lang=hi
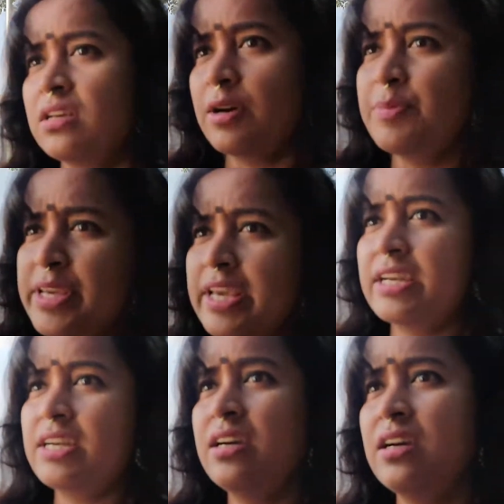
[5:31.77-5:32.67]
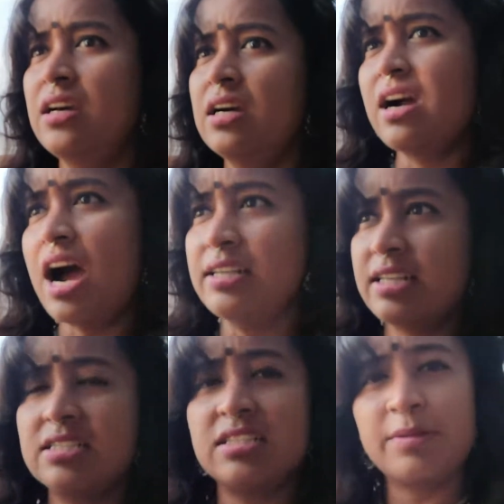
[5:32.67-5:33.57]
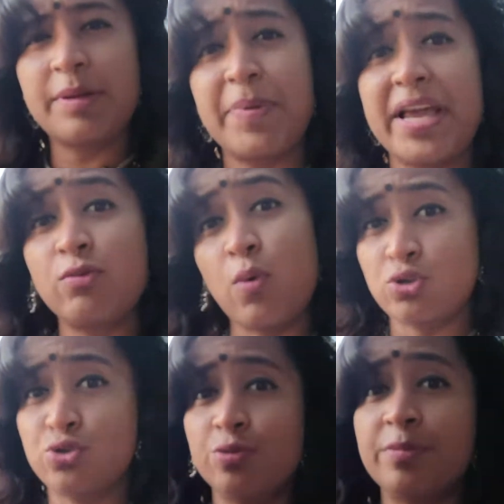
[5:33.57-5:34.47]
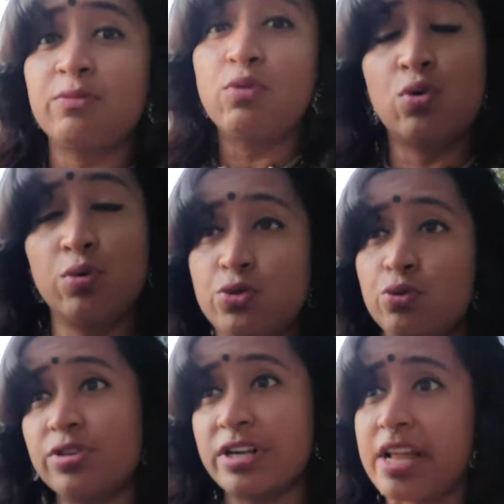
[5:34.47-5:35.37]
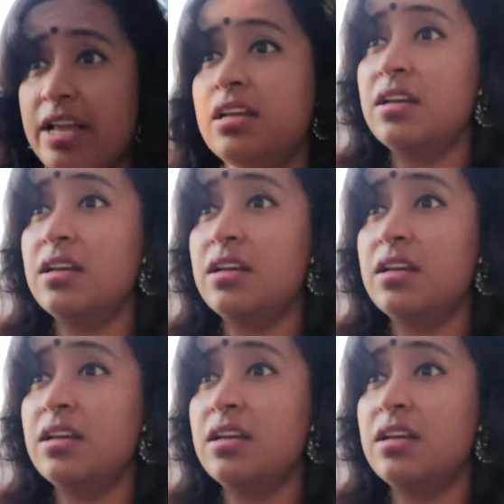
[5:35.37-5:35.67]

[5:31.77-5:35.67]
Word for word: अभी एक घाट है जिधर पे एक वॉशरूम है वो ढूंढ रहे हैं